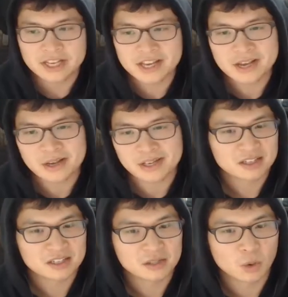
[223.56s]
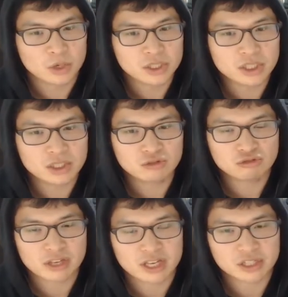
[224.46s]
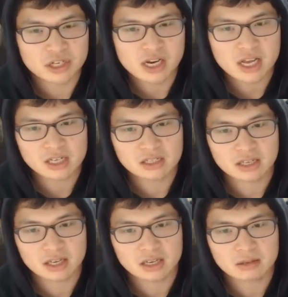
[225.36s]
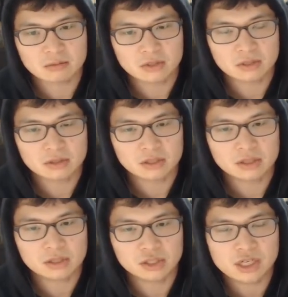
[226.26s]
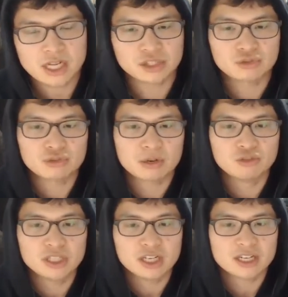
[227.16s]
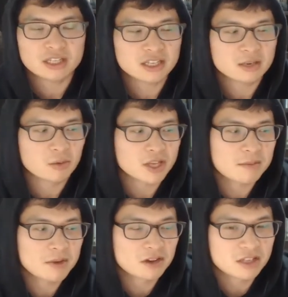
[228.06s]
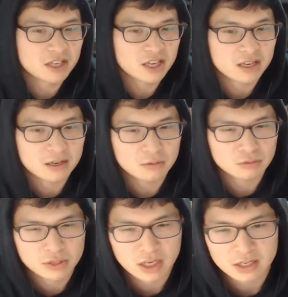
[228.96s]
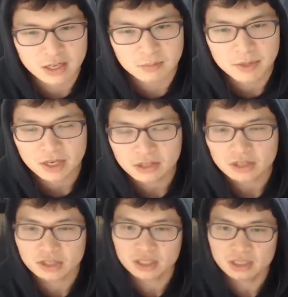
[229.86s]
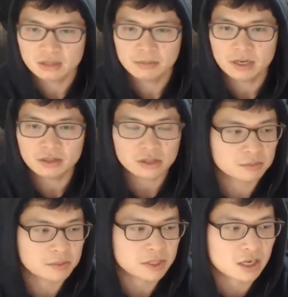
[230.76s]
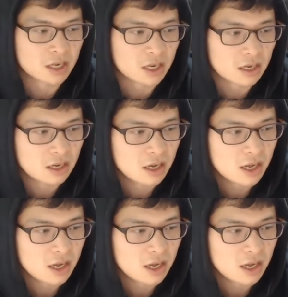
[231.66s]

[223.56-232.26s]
이게 그 OECD국의 신뢰 그게 신뢰 지수가 문제가 있는 게 뭐냐면 이게 우리가 약간 패러덕스패러덕스 비슷한 게